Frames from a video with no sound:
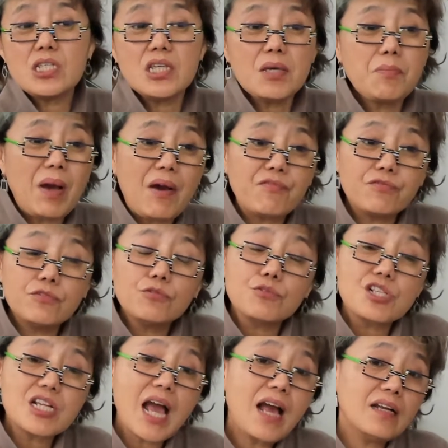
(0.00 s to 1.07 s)
接把俘虏
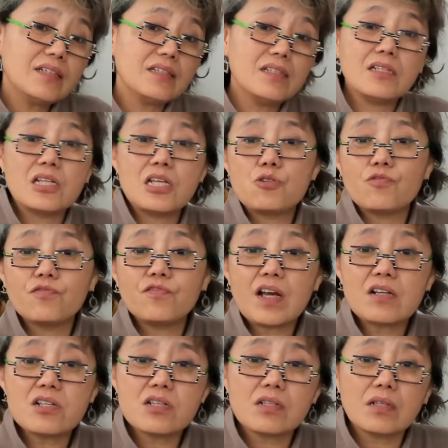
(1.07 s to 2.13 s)
杀了的这种
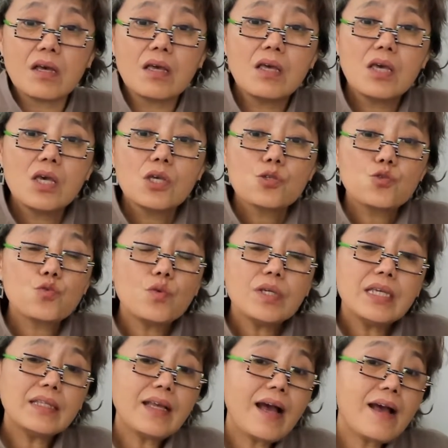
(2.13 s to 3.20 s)
方式的，所
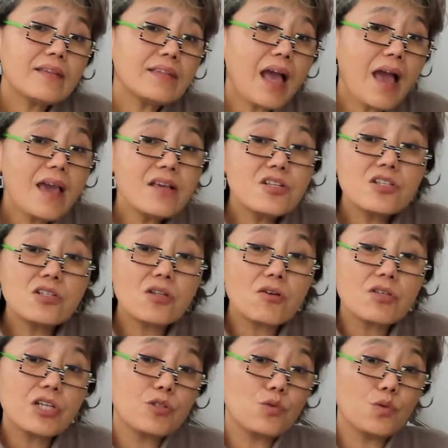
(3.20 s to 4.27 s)
以他太知道
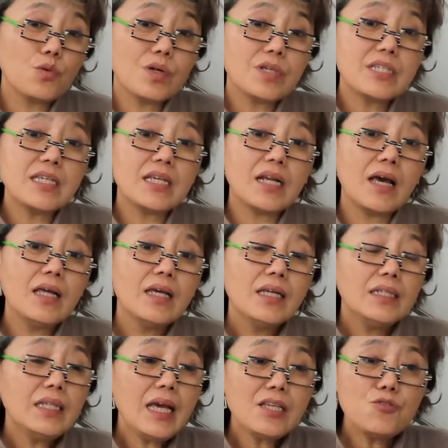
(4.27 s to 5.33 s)
这种逻辑了，
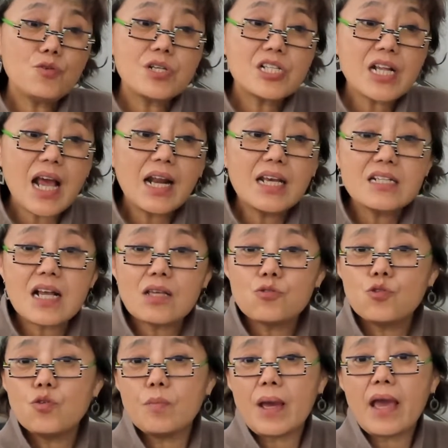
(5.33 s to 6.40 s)
那就是杀来杀
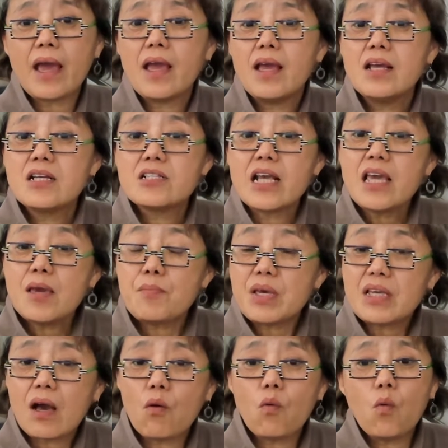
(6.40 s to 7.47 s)
去呗，谁也别
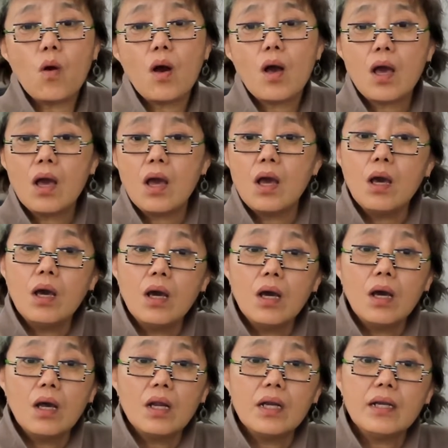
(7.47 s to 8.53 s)
想活。
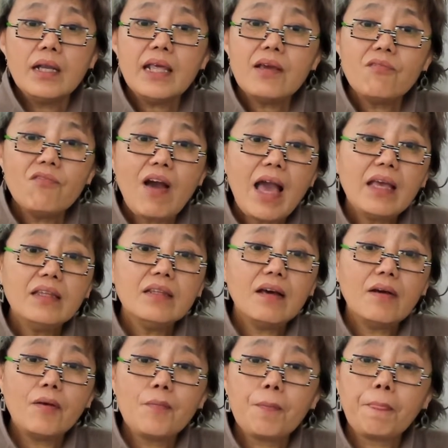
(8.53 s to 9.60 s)
另外
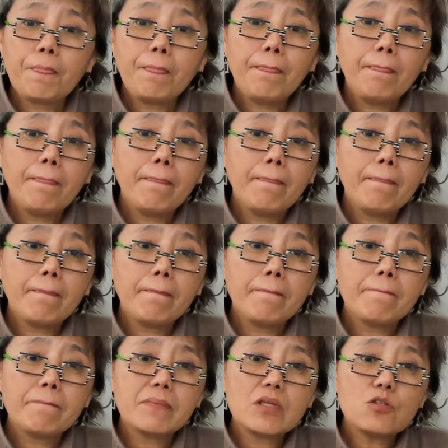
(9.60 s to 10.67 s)
呢，
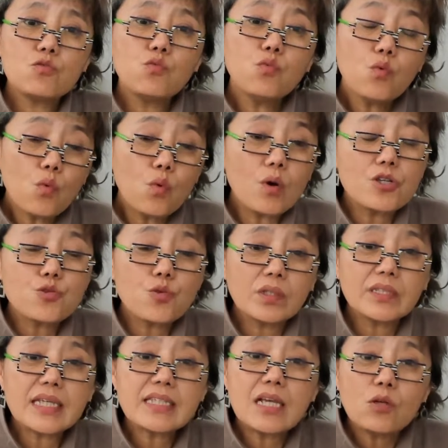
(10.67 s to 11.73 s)
嗯，如果
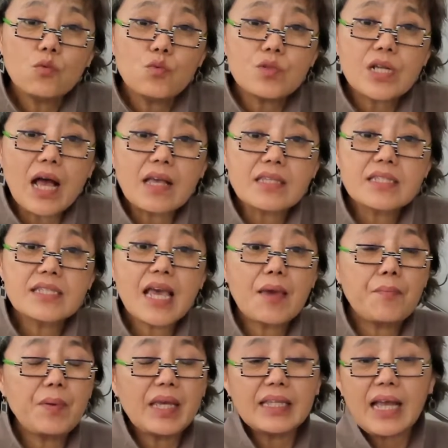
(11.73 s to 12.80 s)
说他在路上
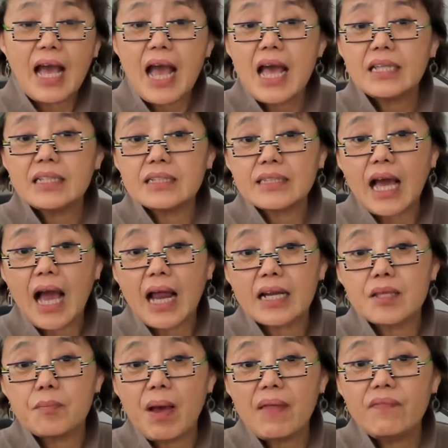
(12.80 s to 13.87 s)
再被他的塔
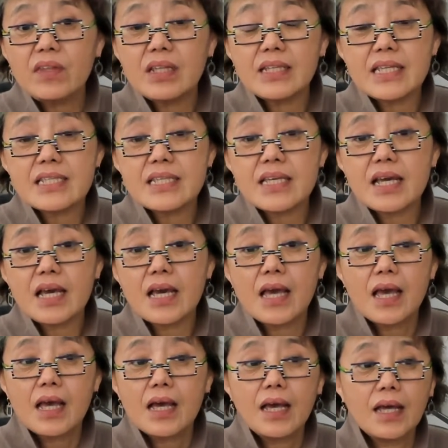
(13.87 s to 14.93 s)
利班的那些
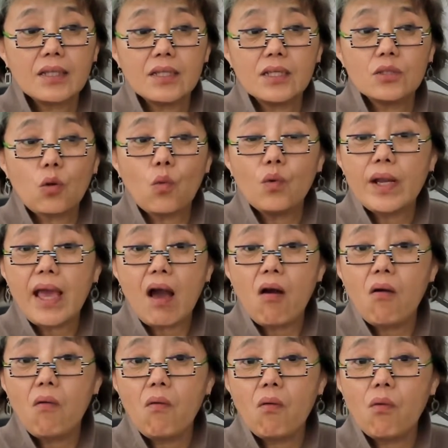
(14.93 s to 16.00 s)
呃同
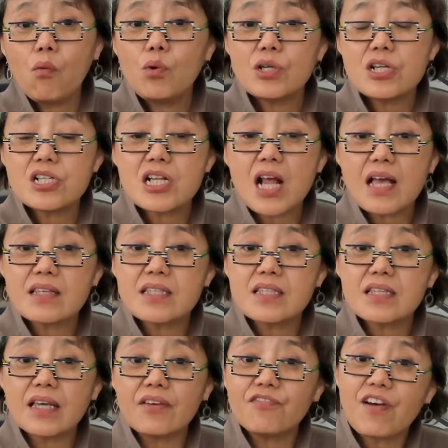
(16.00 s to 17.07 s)
僚或者上
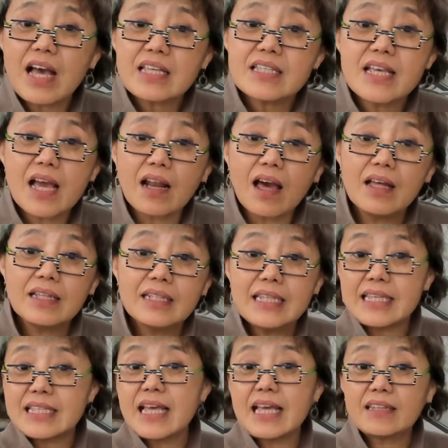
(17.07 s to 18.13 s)
司给发现了，
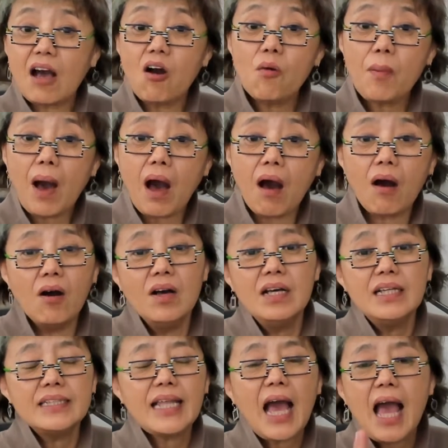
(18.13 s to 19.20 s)
你在逃跑，
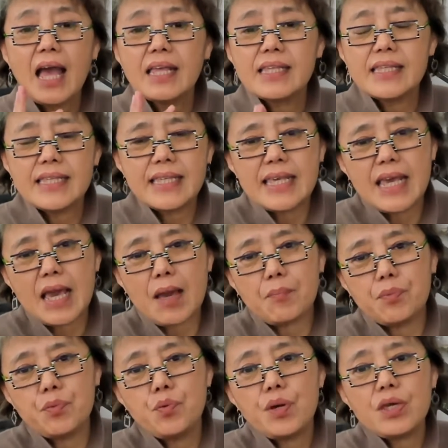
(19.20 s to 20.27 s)
他也
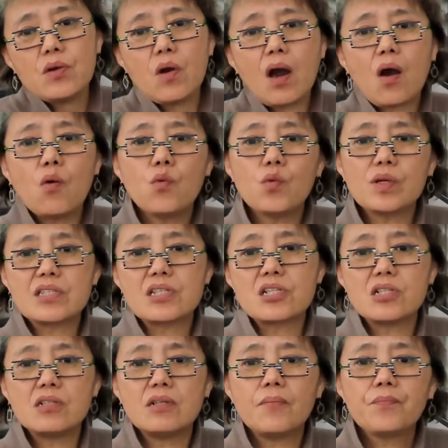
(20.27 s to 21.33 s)
不会有好果子
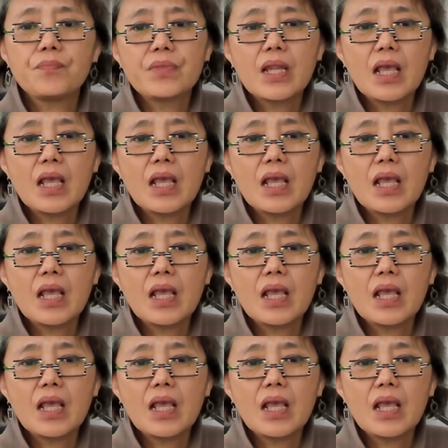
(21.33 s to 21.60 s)
吃。